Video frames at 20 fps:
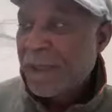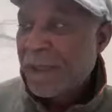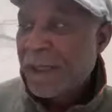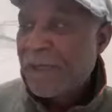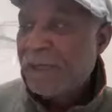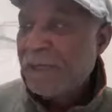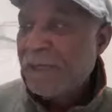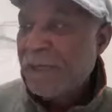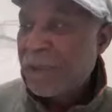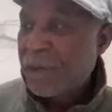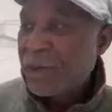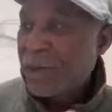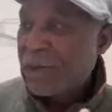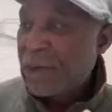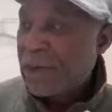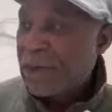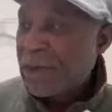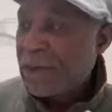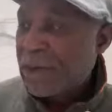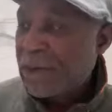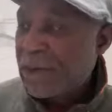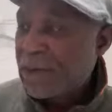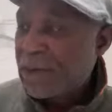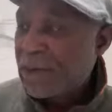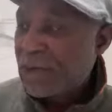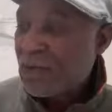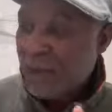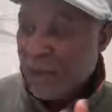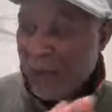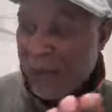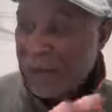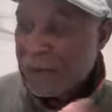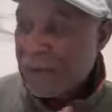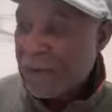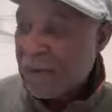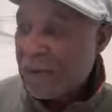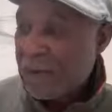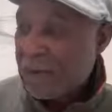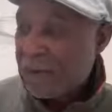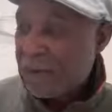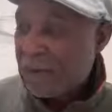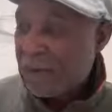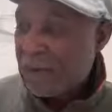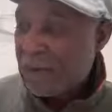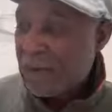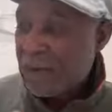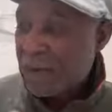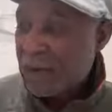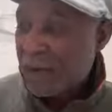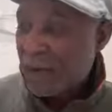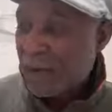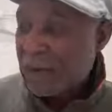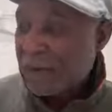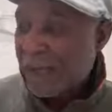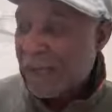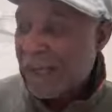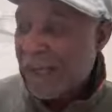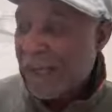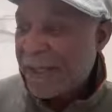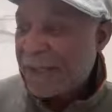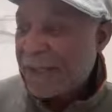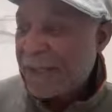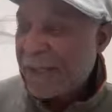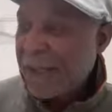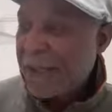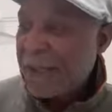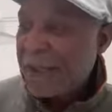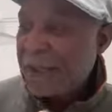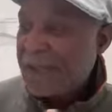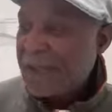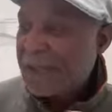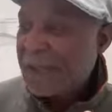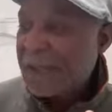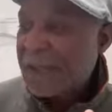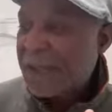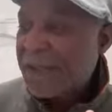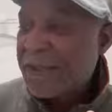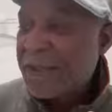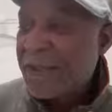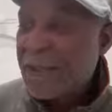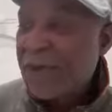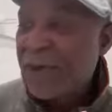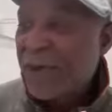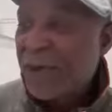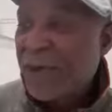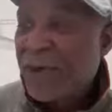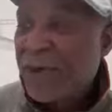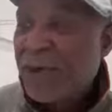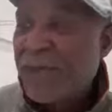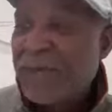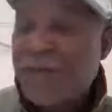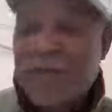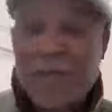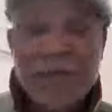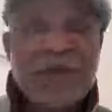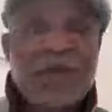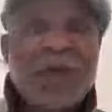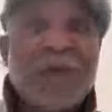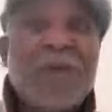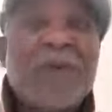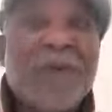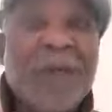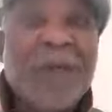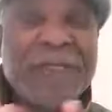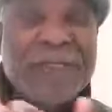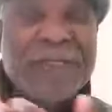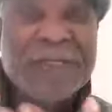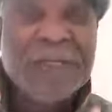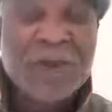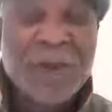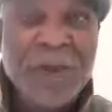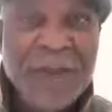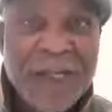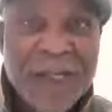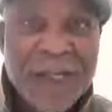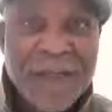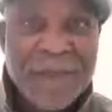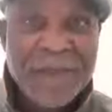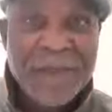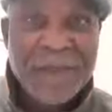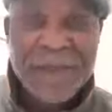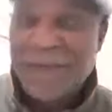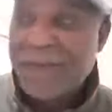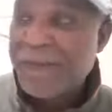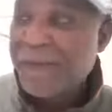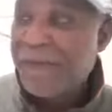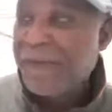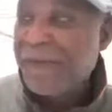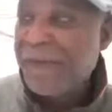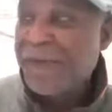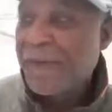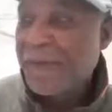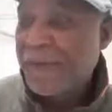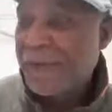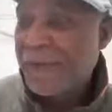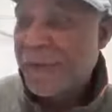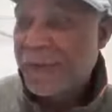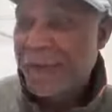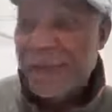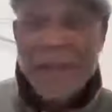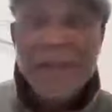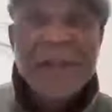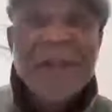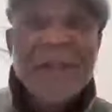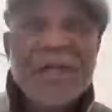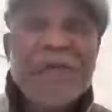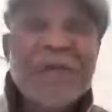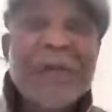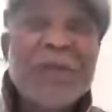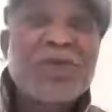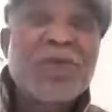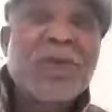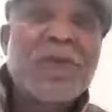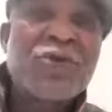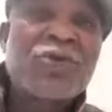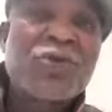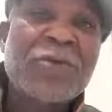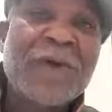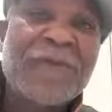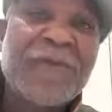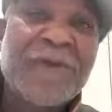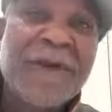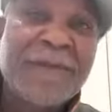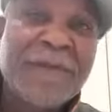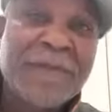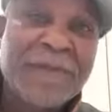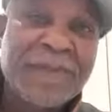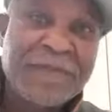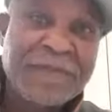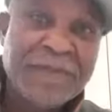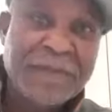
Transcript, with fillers: Euh, oui. Euh, L'autre là, Christine Faucheux est déjà dans l'équipe. Il faut rajouter trois femmes.